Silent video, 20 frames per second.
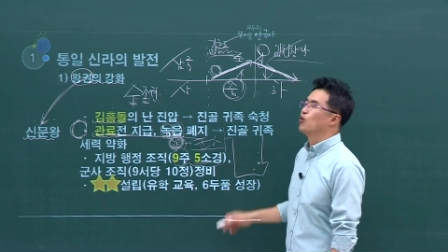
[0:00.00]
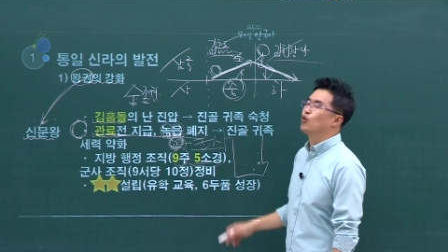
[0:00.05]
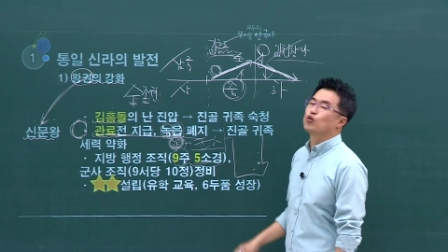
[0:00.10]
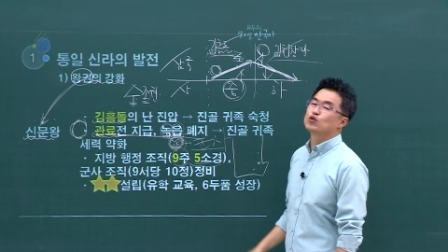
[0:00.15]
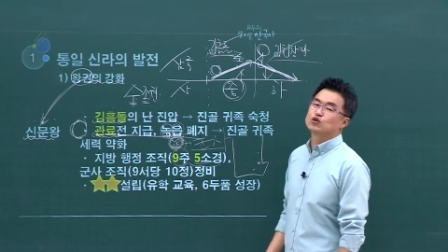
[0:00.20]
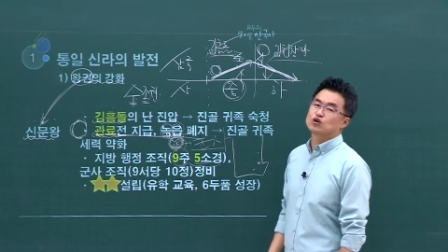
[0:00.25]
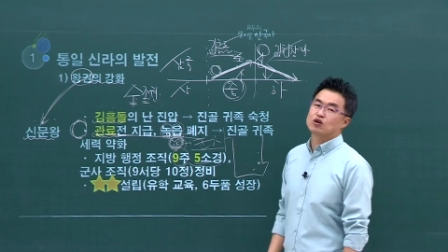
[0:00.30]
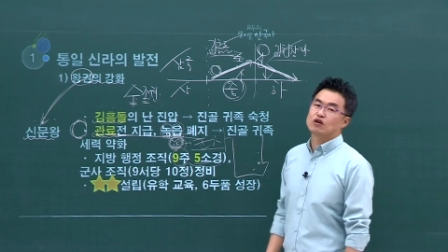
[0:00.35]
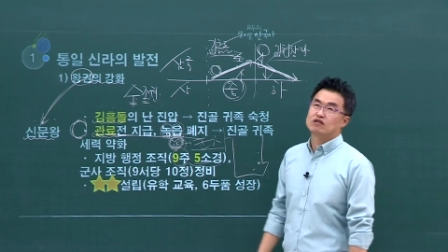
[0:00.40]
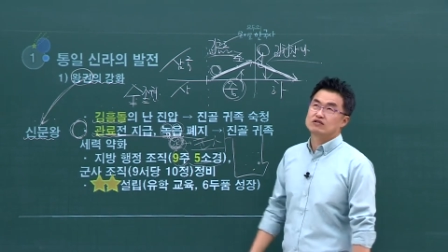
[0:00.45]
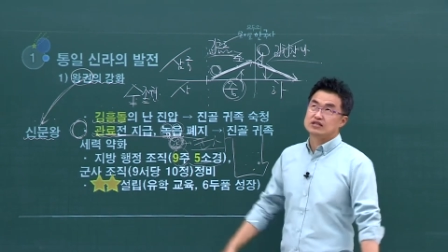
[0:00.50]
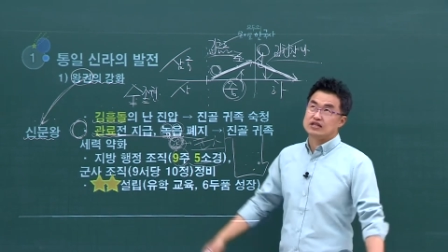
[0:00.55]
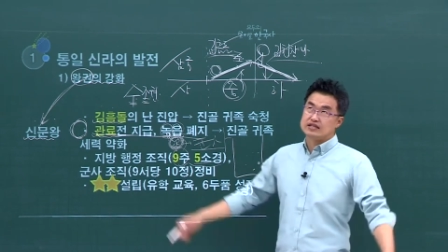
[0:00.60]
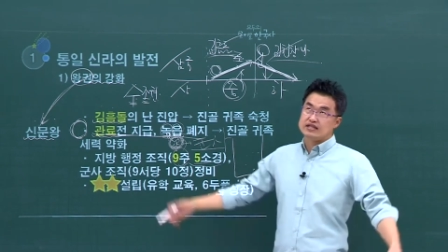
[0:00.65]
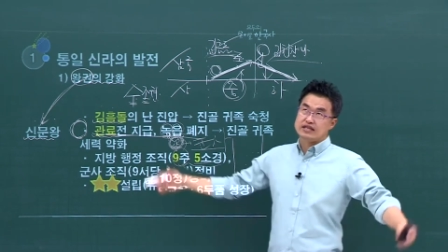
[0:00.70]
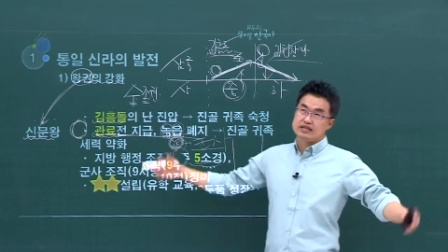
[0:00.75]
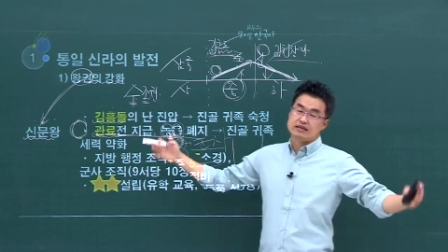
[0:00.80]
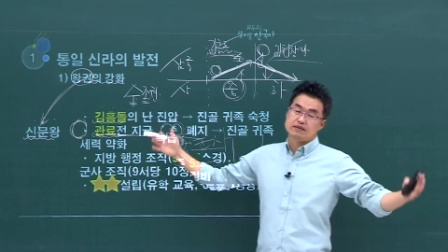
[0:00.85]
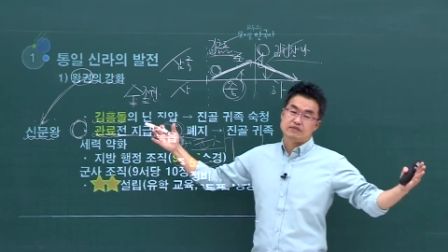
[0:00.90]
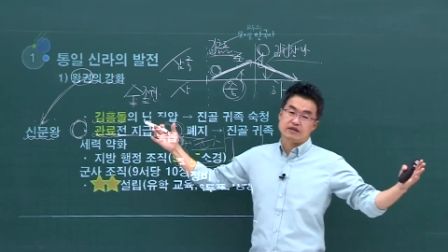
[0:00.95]
오수경 이제
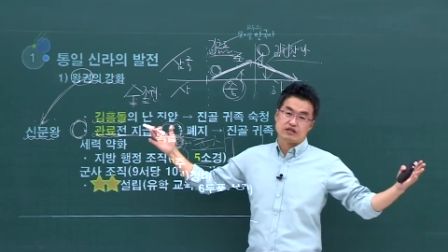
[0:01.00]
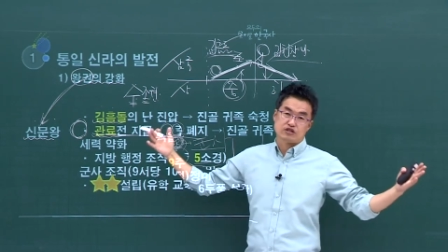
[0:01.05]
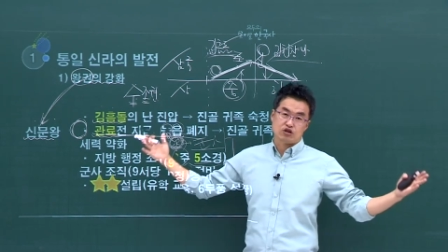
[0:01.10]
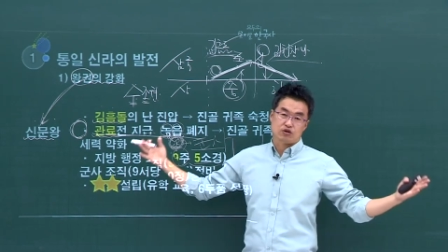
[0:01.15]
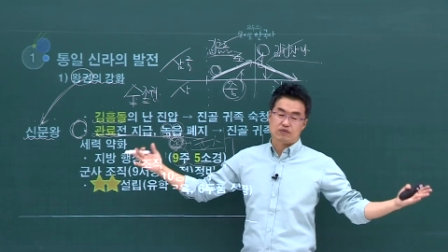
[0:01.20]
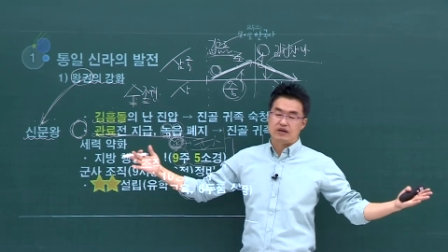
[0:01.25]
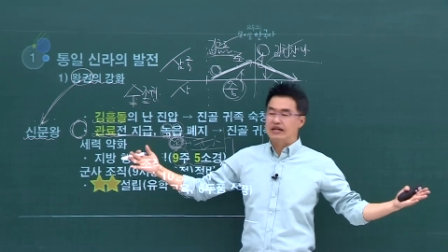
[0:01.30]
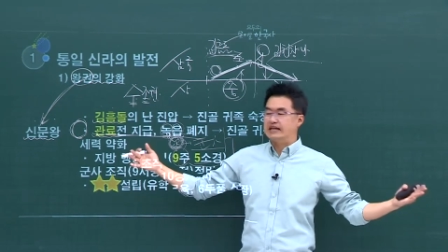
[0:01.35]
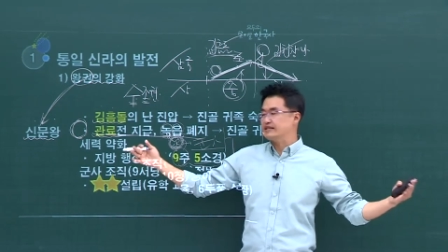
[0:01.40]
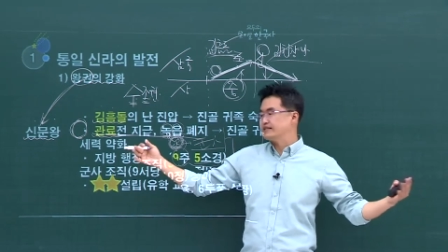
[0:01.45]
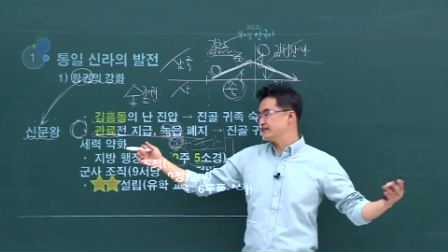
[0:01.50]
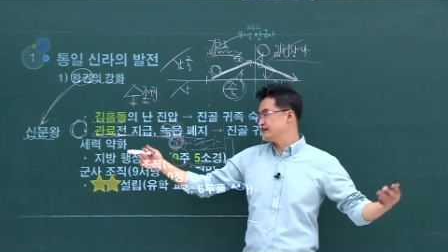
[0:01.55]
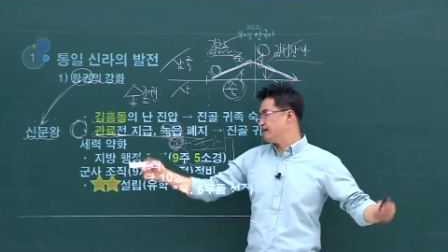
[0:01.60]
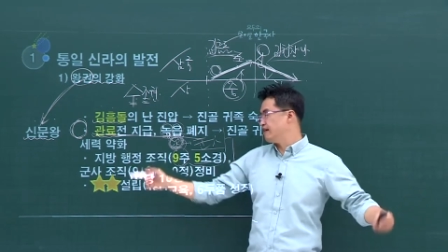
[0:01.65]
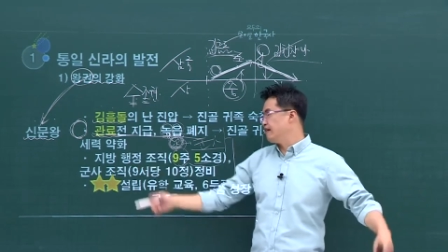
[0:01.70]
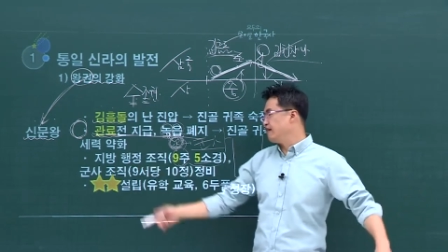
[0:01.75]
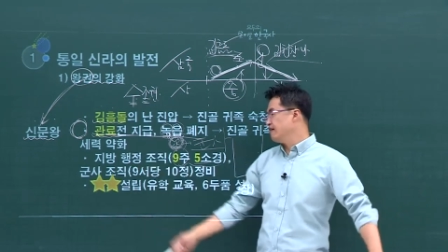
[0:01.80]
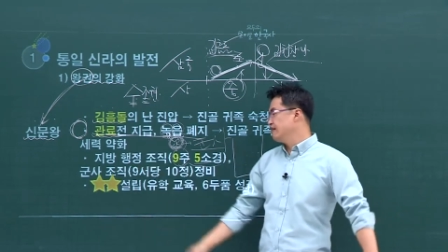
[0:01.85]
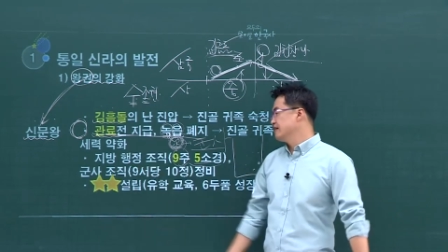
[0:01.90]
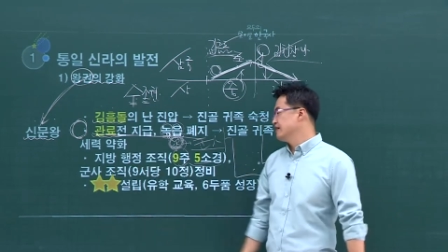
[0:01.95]
시스템 딱
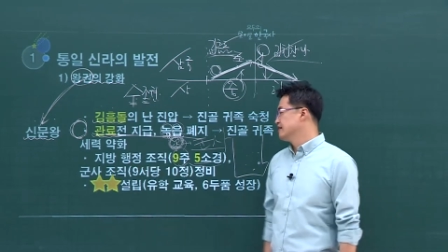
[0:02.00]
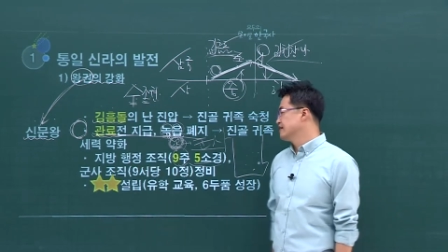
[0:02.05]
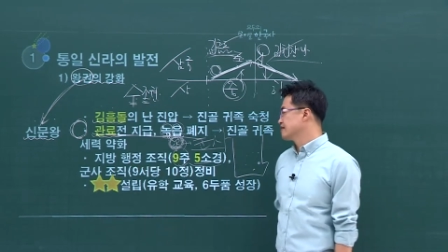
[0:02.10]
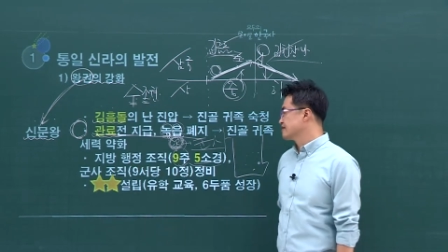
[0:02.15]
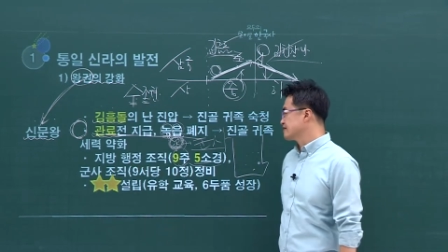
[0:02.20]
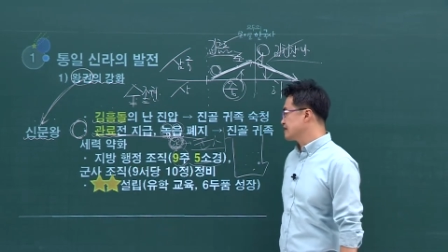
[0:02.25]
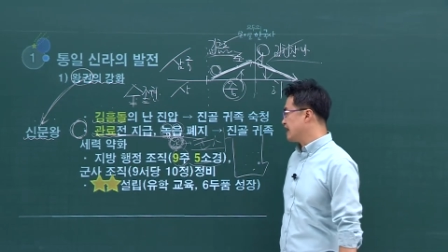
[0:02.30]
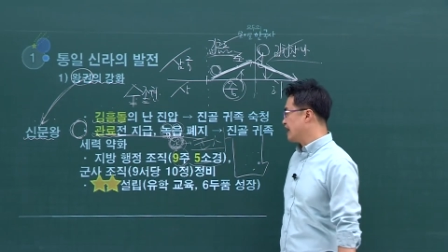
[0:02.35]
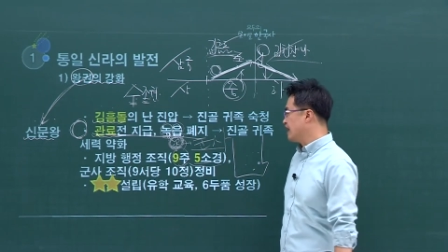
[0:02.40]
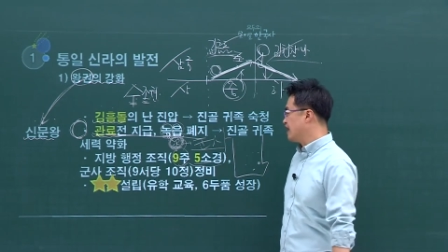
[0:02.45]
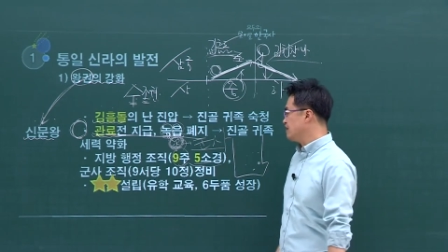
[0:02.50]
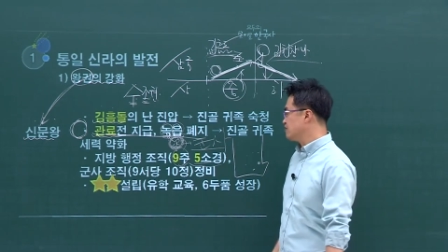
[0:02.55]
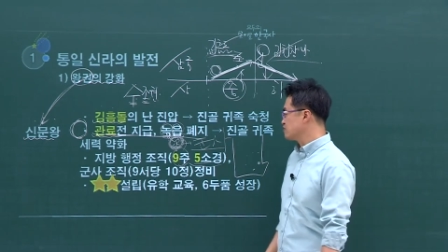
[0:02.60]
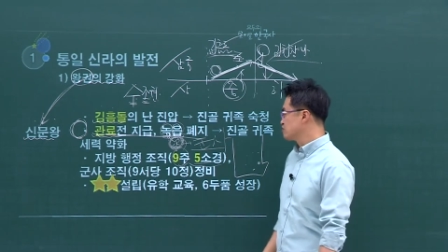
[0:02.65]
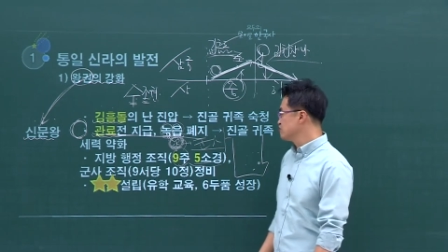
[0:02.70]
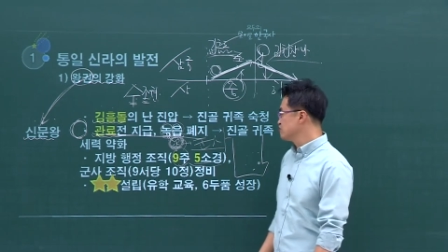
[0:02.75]
정비해놨어. 그 다음